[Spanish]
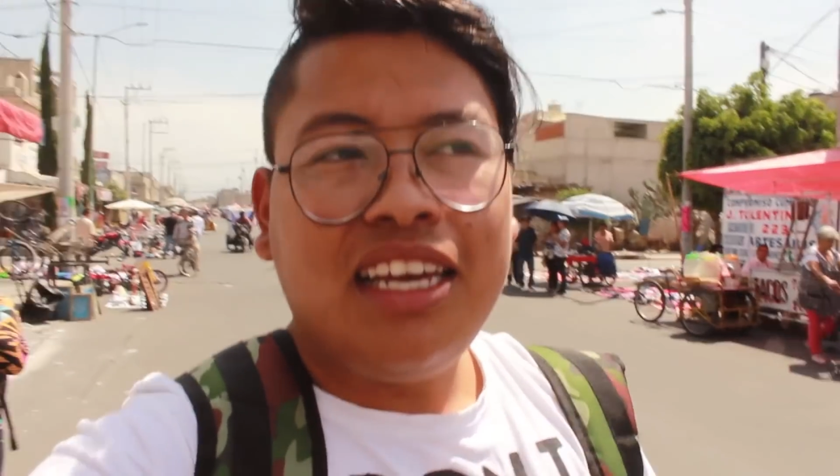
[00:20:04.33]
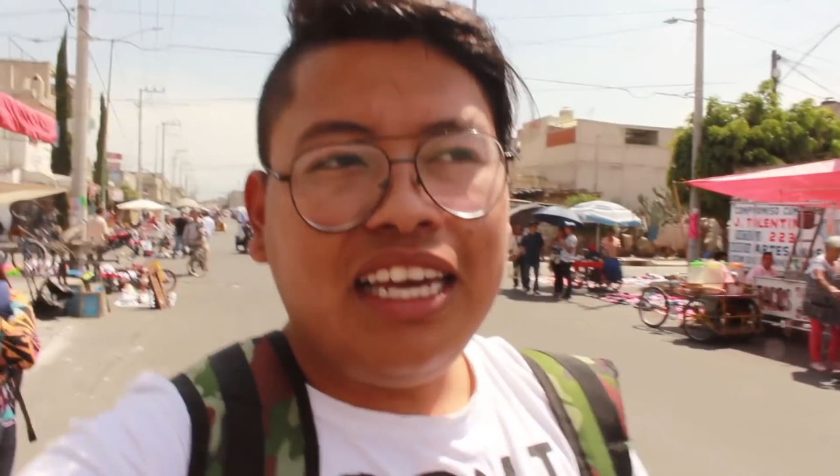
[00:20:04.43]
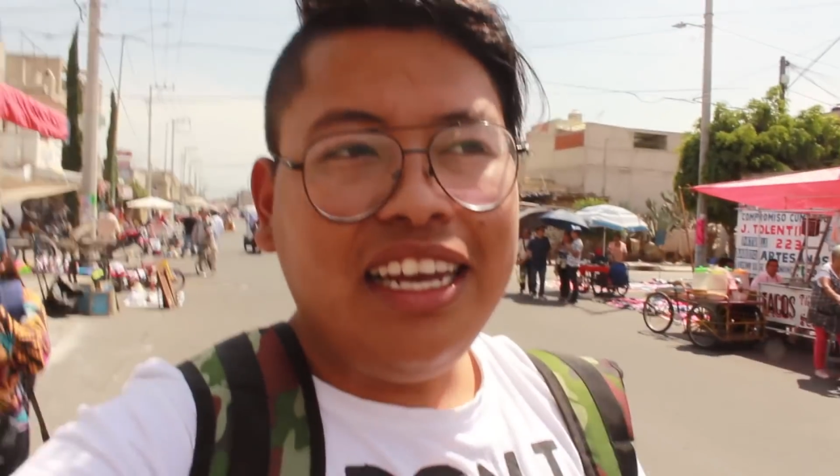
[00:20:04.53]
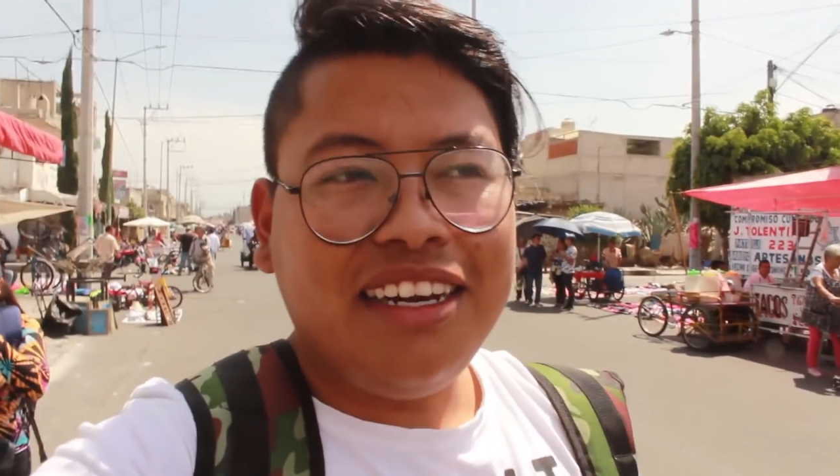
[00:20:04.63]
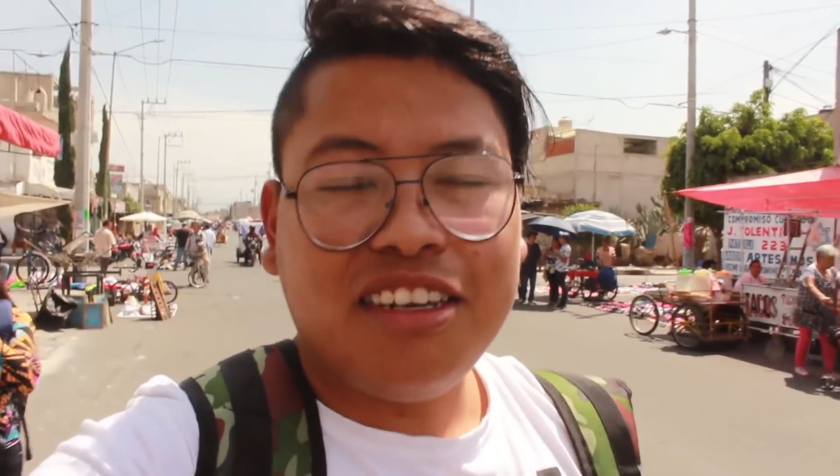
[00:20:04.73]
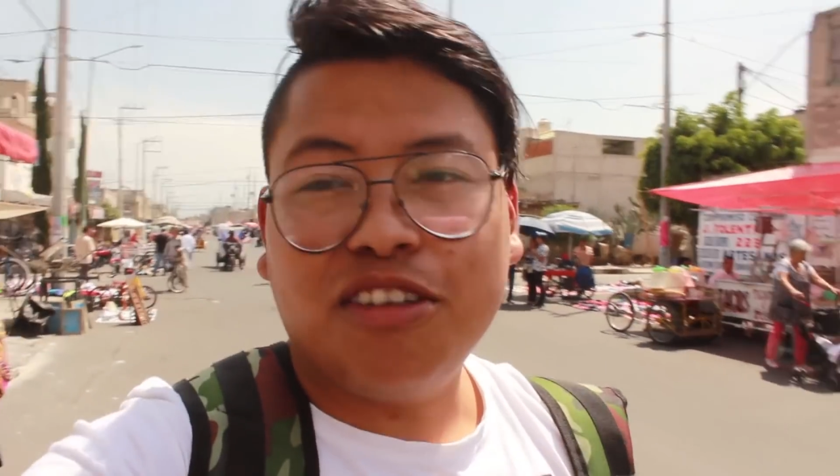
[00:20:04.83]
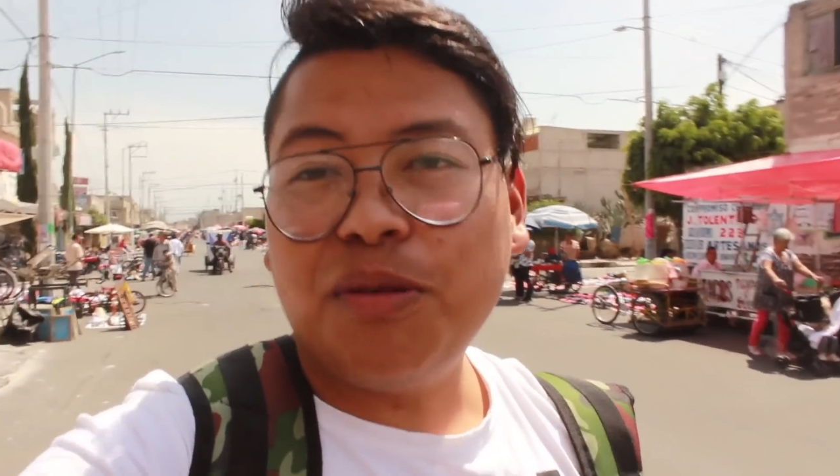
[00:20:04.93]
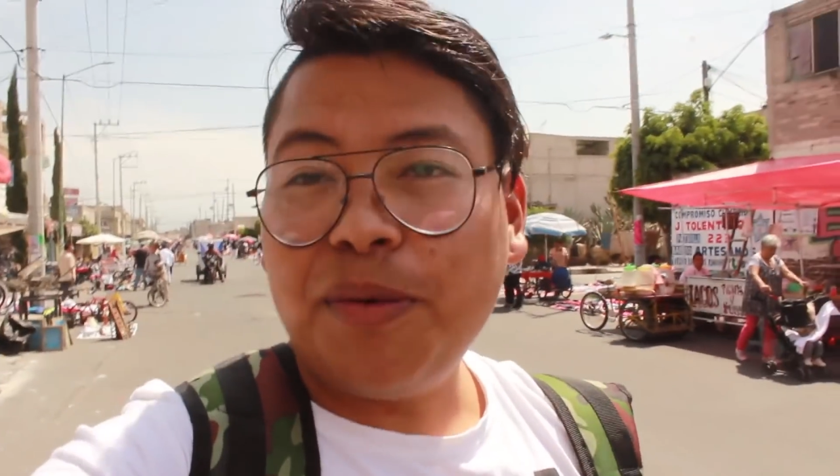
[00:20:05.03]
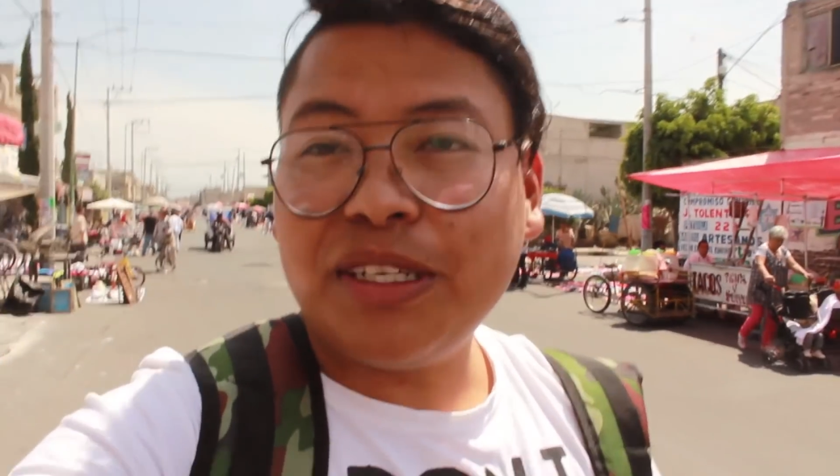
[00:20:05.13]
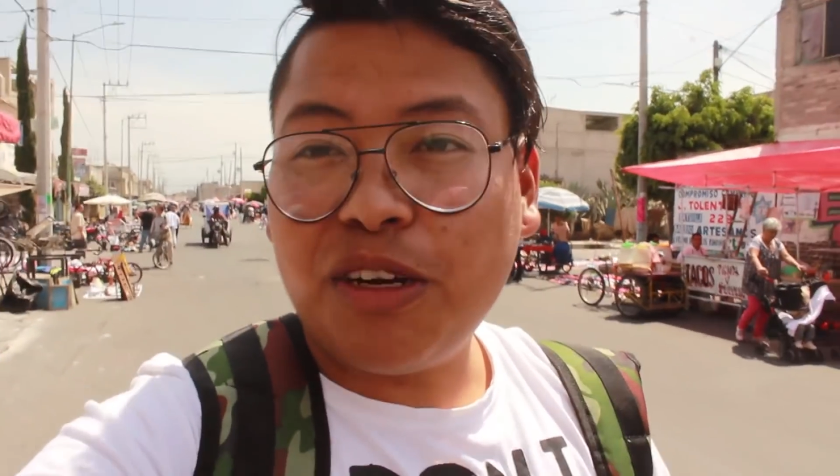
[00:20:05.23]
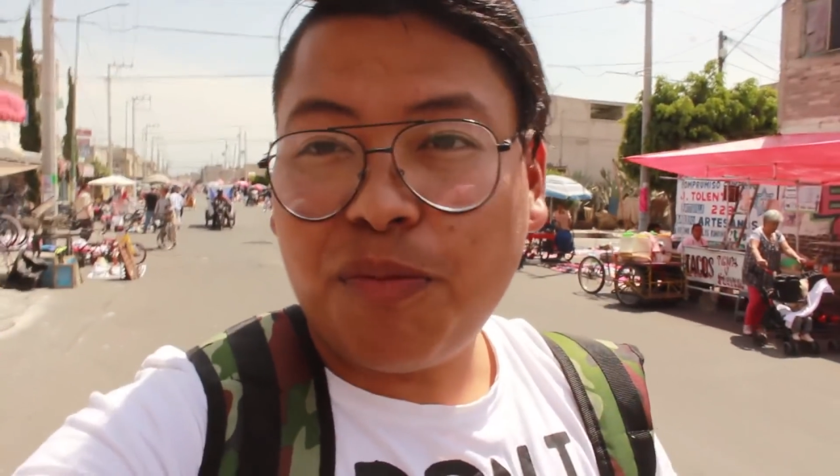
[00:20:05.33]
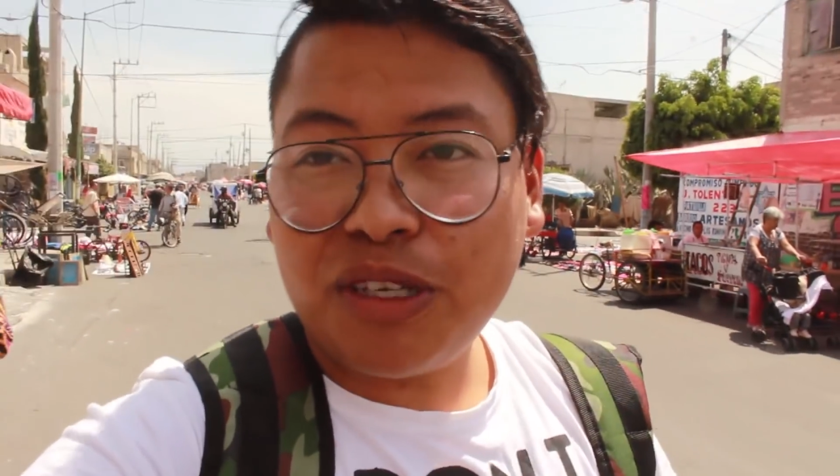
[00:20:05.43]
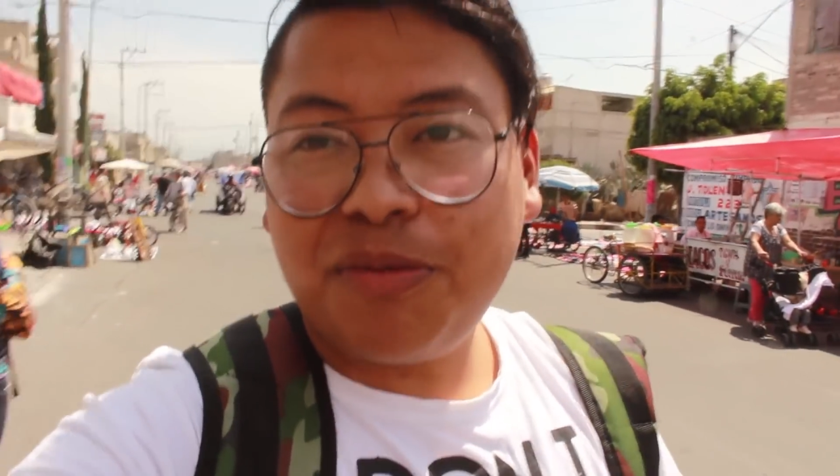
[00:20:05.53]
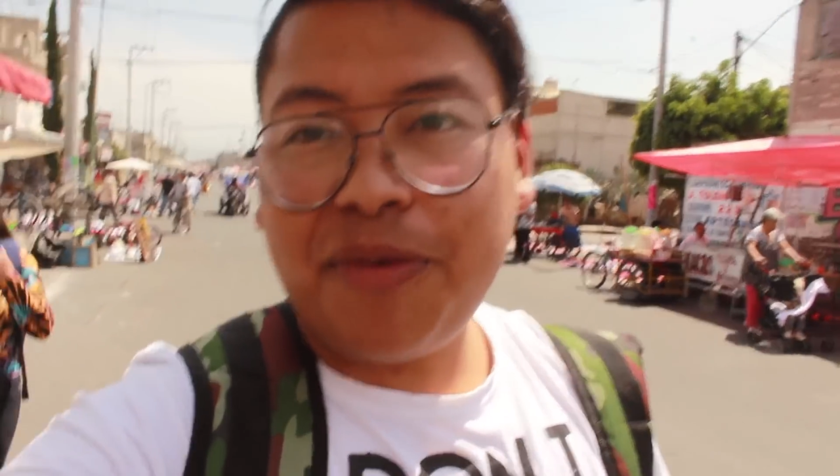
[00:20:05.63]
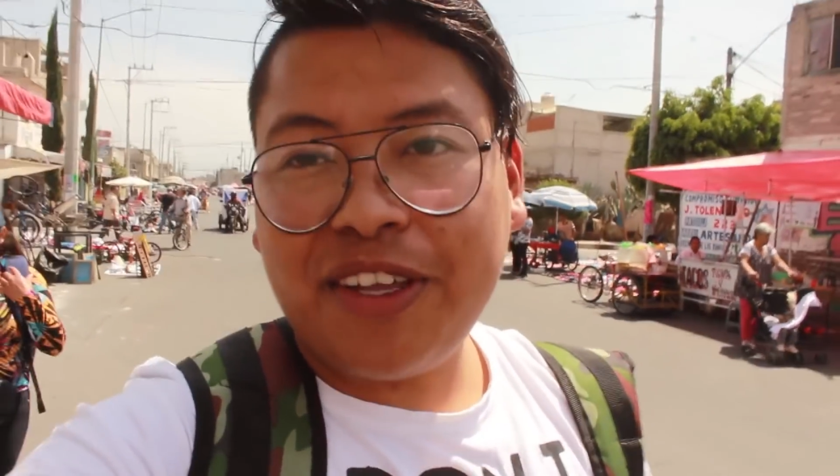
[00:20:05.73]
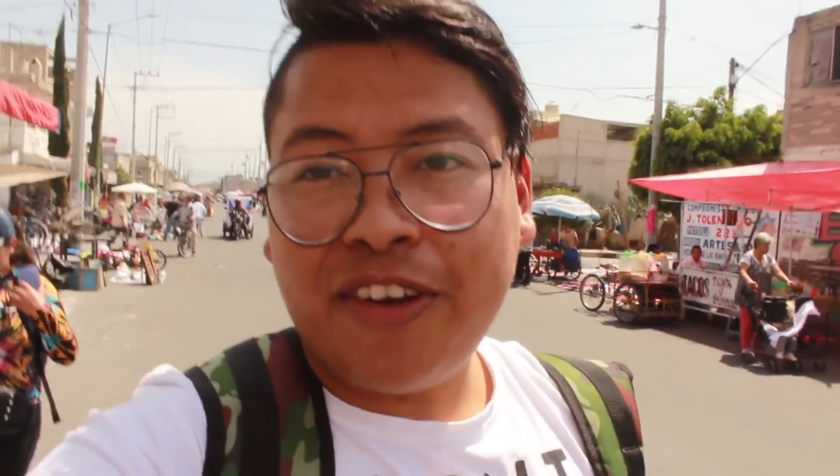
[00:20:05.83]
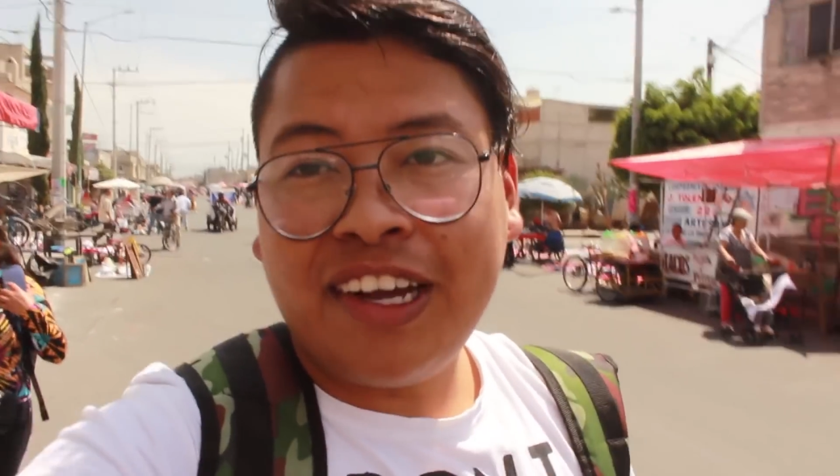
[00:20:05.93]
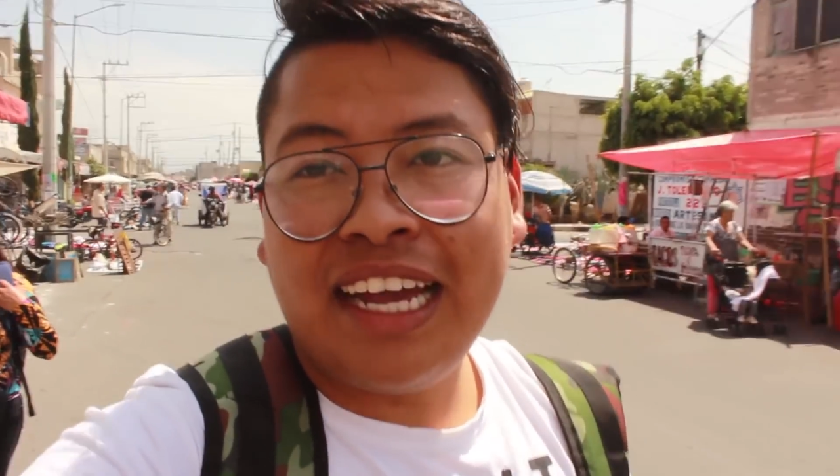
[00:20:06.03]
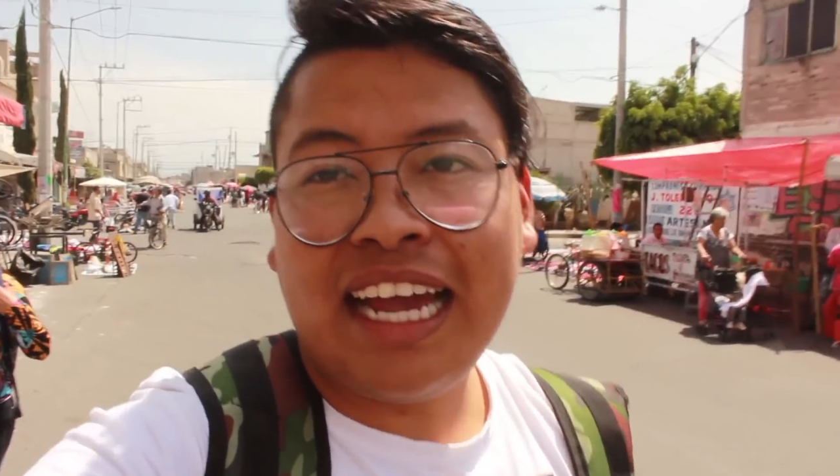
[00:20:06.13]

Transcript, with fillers: y nos vemos en un próximo video.